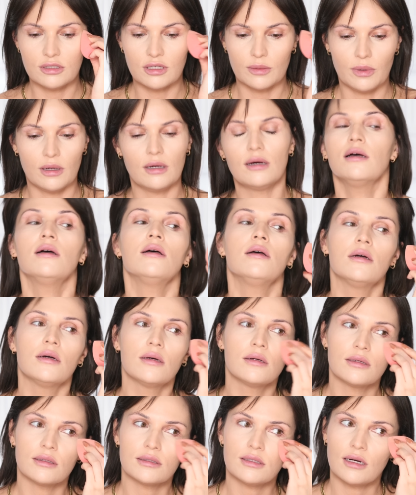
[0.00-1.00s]
jest chyba
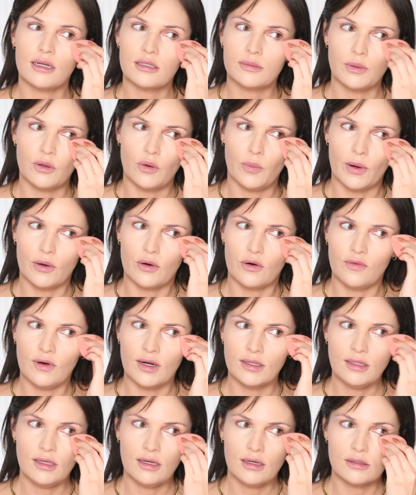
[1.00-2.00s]
zaraz po
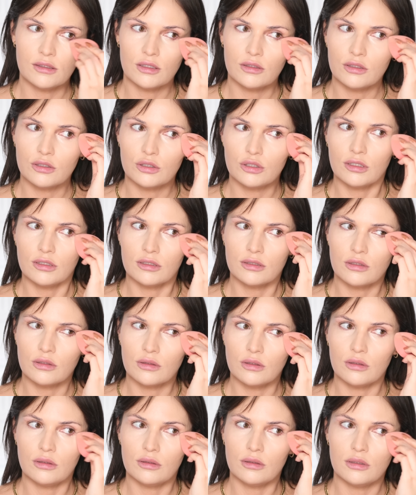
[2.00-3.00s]
opakowaniach, co też
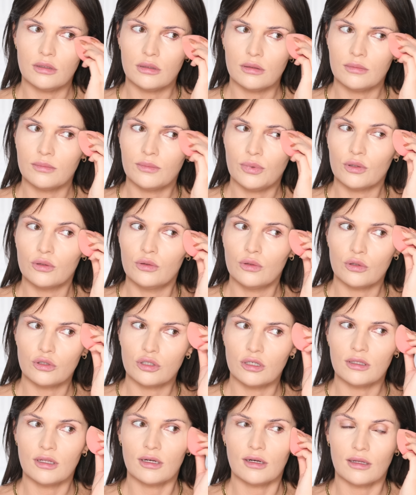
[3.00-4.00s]
często
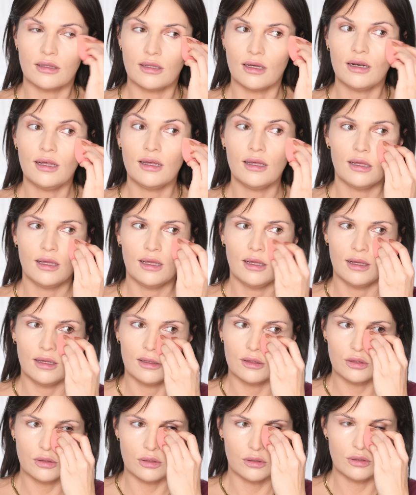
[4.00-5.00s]
podnoszę na kanale,
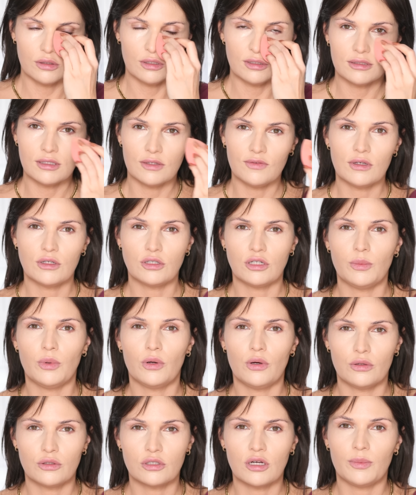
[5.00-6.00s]
to jest największa
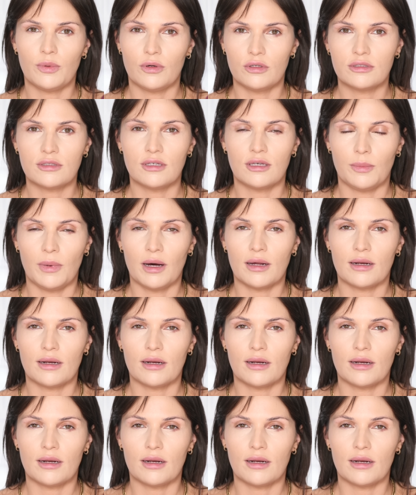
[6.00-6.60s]
bolączka polskich